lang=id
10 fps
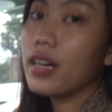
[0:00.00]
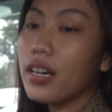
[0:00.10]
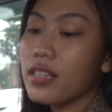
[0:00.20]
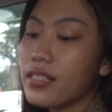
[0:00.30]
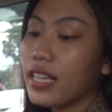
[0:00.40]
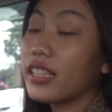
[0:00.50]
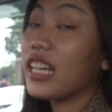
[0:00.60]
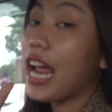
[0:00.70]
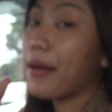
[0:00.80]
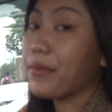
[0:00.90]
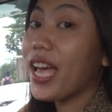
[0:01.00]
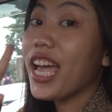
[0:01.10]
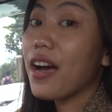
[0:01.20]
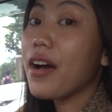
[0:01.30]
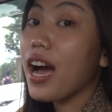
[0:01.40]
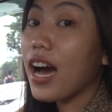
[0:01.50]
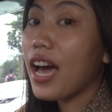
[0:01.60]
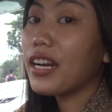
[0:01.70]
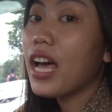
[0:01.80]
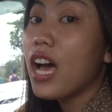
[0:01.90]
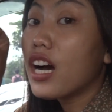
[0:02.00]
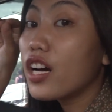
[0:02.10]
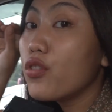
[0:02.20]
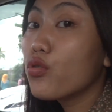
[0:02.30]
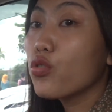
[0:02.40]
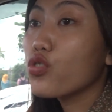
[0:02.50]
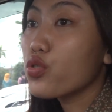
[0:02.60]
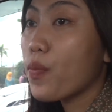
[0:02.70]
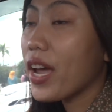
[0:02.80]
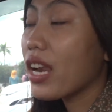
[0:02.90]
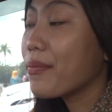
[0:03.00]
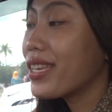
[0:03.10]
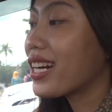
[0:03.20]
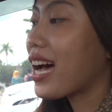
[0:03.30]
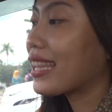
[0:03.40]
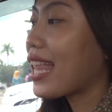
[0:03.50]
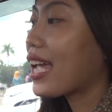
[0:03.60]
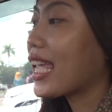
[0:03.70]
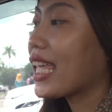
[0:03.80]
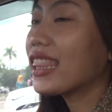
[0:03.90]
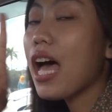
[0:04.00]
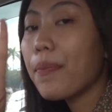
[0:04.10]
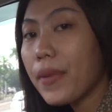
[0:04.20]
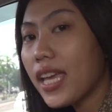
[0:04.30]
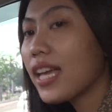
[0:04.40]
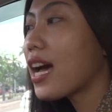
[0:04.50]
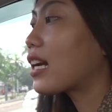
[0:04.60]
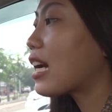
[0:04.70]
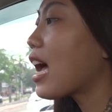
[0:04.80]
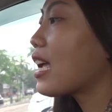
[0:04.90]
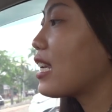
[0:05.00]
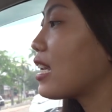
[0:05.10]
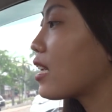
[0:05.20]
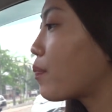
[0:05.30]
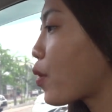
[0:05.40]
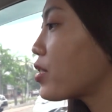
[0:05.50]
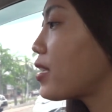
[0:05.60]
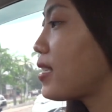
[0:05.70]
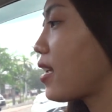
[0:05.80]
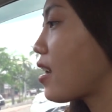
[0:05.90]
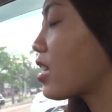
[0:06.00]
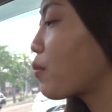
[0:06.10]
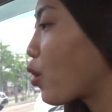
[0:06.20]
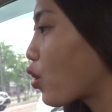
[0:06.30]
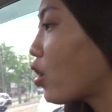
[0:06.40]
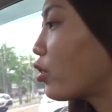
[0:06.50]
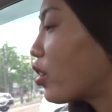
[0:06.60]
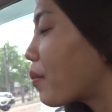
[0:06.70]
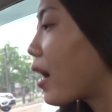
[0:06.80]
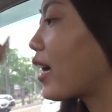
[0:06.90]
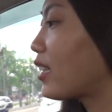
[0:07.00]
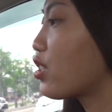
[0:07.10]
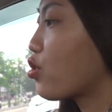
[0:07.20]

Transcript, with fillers: uh, si 3M-nya yang akan ngedukung supaya lebih rekat lagi. Tapi karena ini posisinya dashboard kotor, maka kita